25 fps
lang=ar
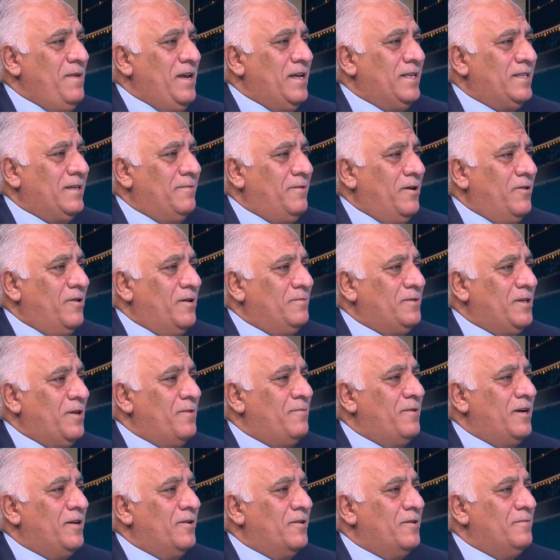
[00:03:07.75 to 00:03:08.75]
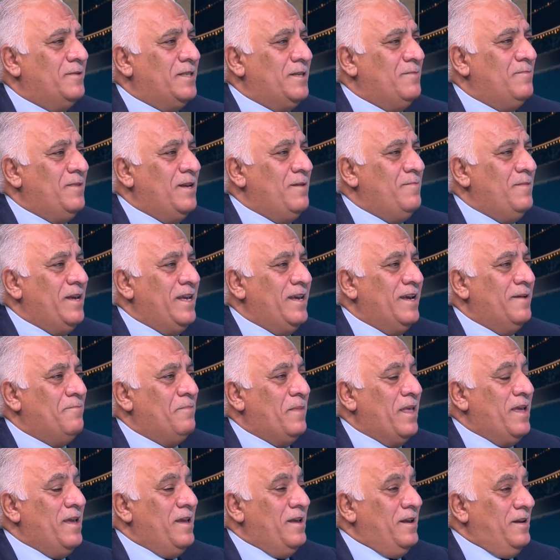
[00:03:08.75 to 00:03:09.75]
60% 57
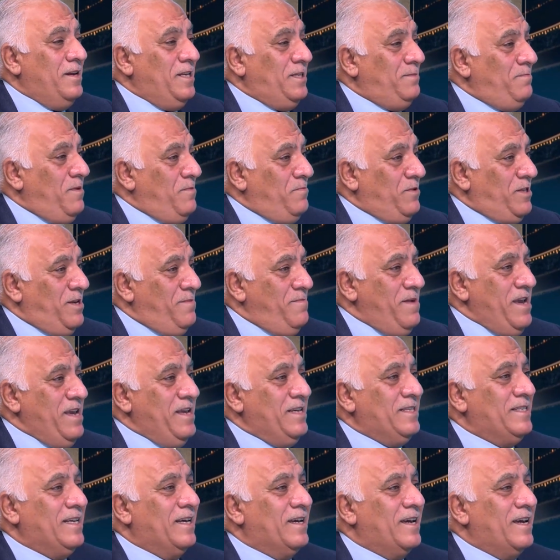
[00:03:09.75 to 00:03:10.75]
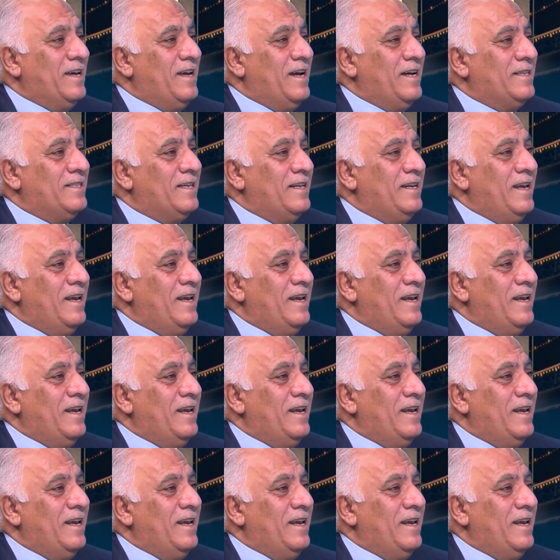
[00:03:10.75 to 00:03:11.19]
58% نسبة متميزة قياسا